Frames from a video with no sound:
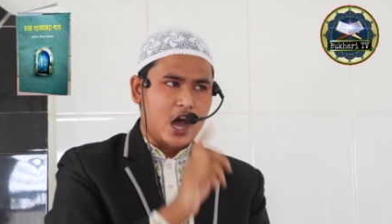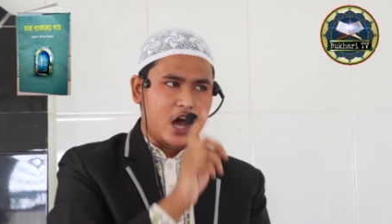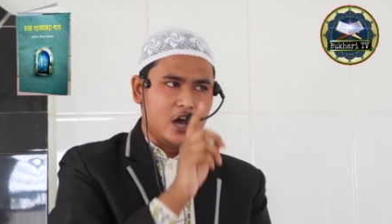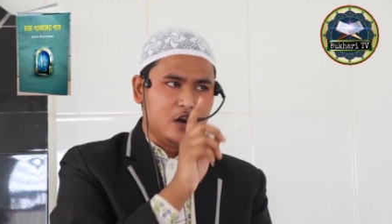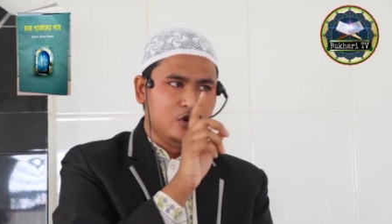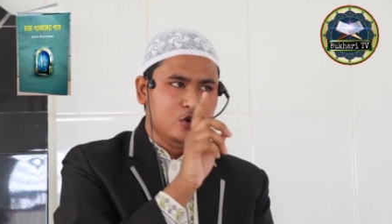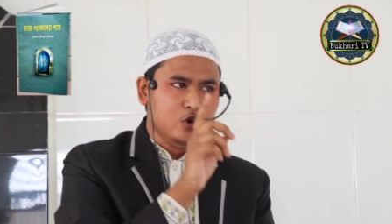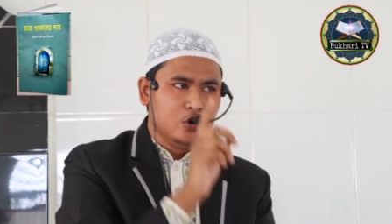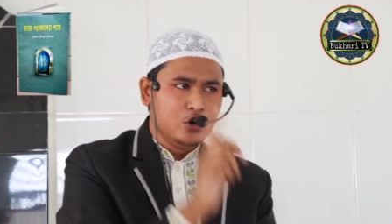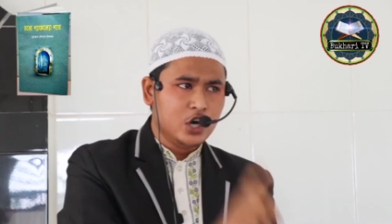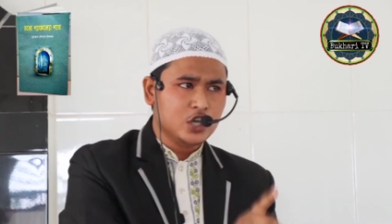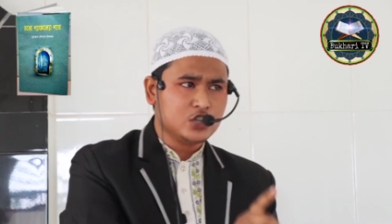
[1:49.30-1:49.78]

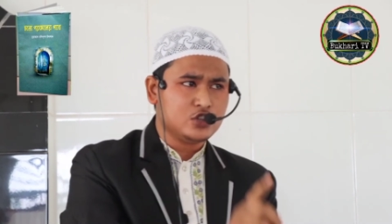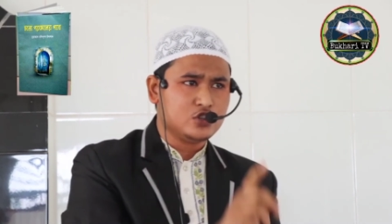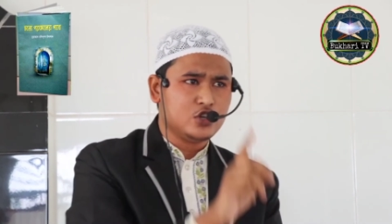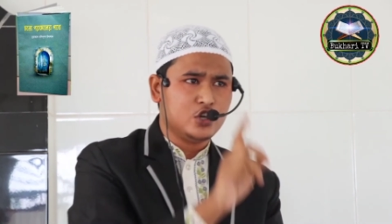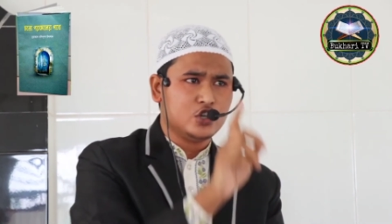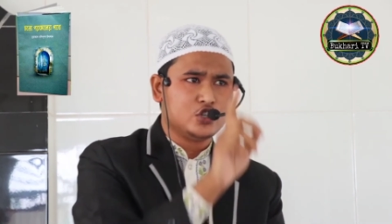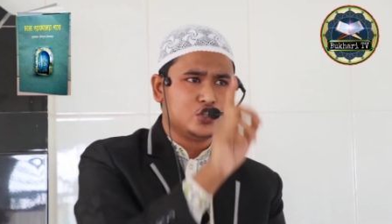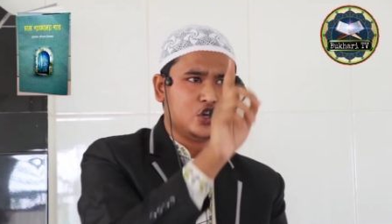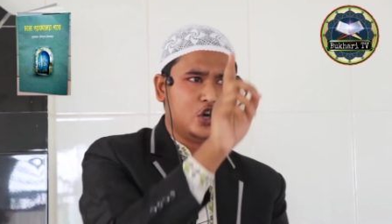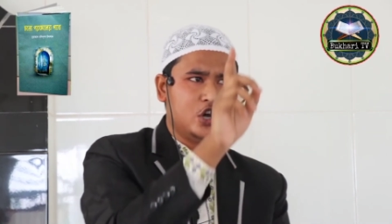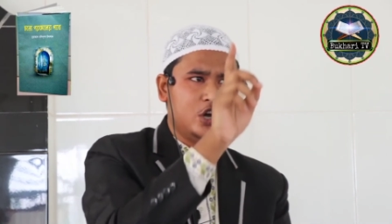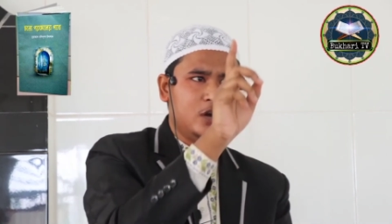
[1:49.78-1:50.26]
আনুগত্য
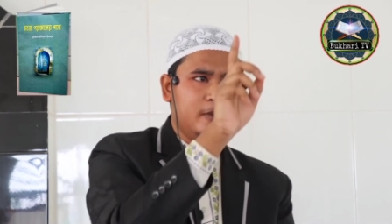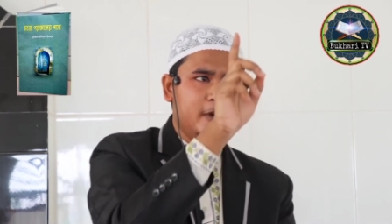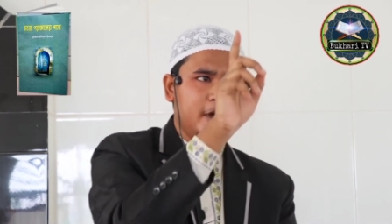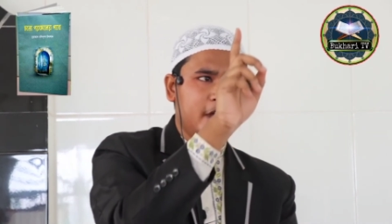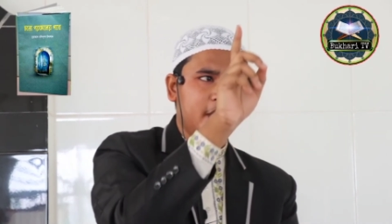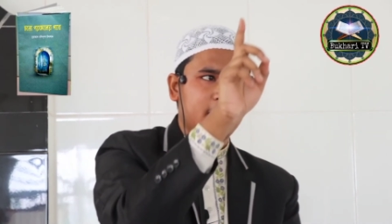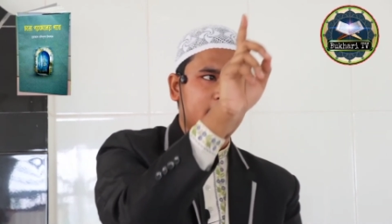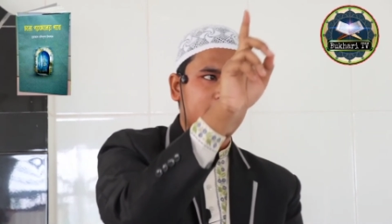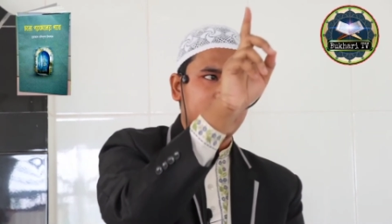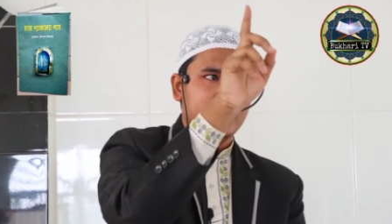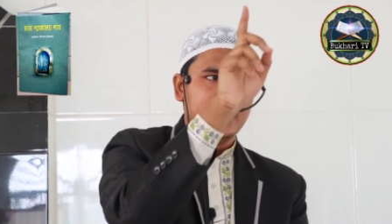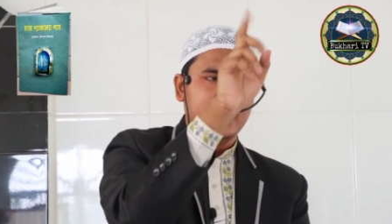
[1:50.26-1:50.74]

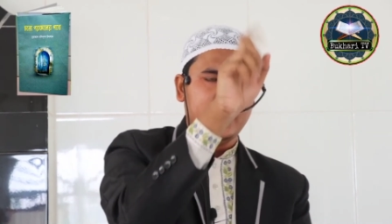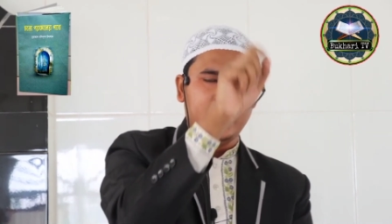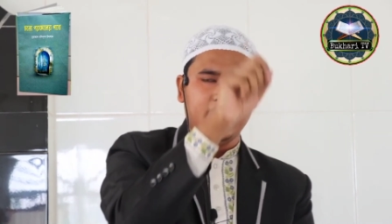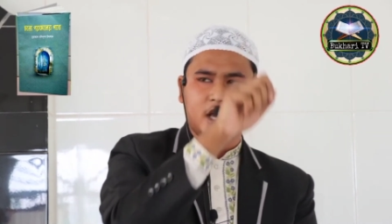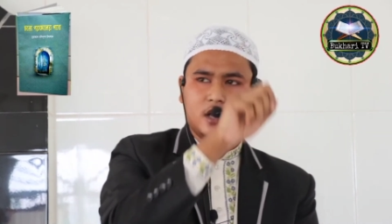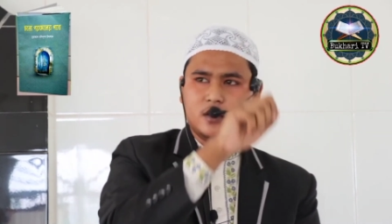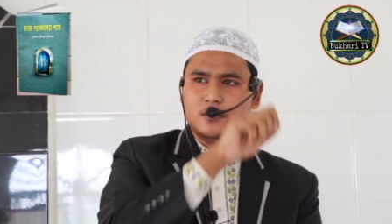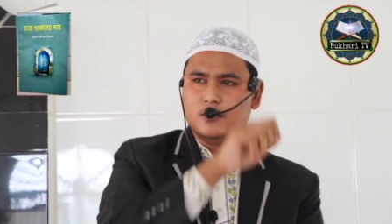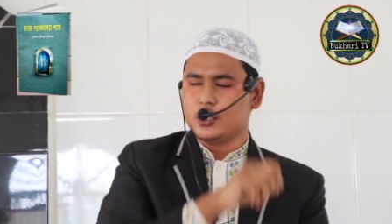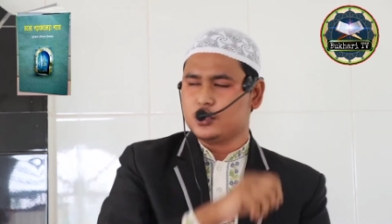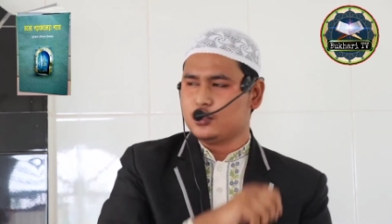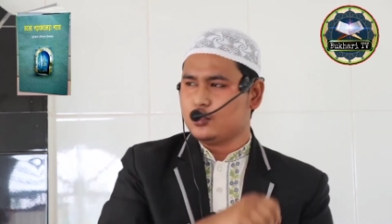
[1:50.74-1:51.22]
চলবে
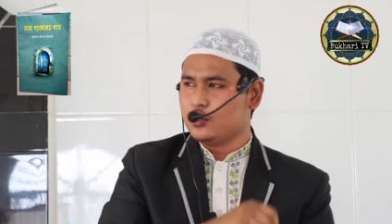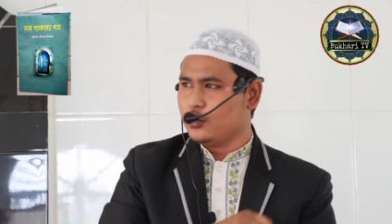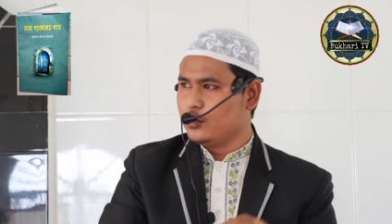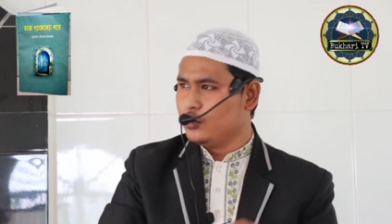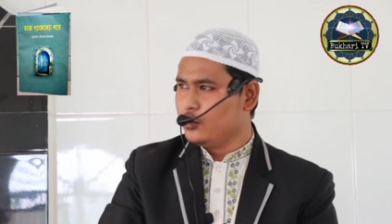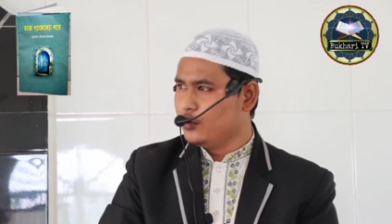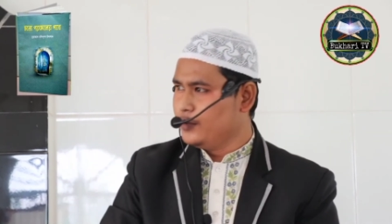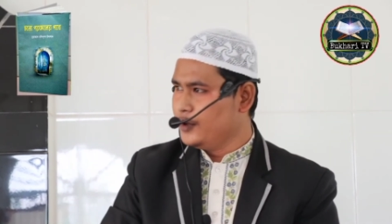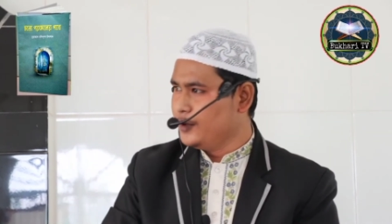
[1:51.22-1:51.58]
একমাত্র